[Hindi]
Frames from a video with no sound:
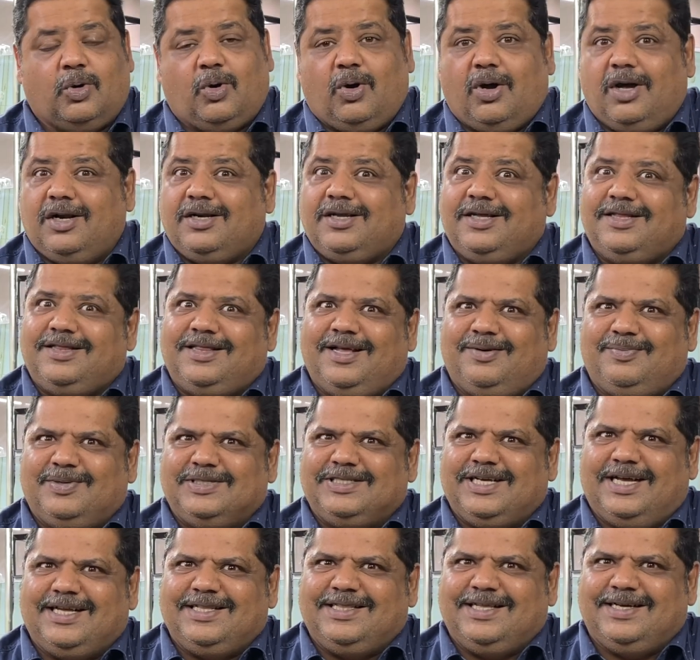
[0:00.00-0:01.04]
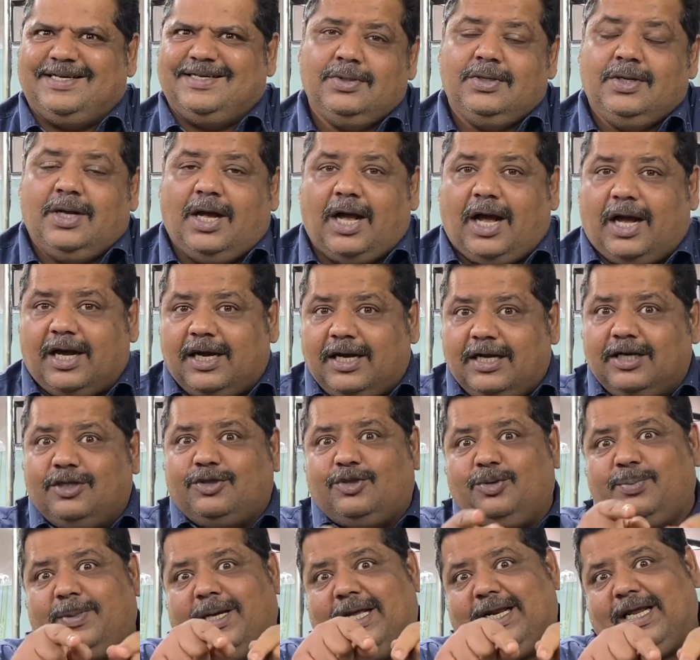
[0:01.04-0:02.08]
और कितना मजा आता अगर
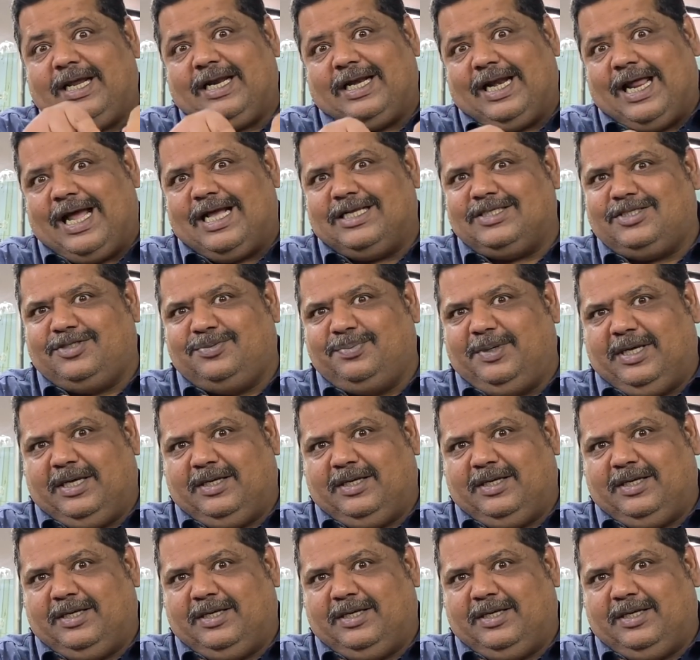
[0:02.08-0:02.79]
तुम्हारे क्लास में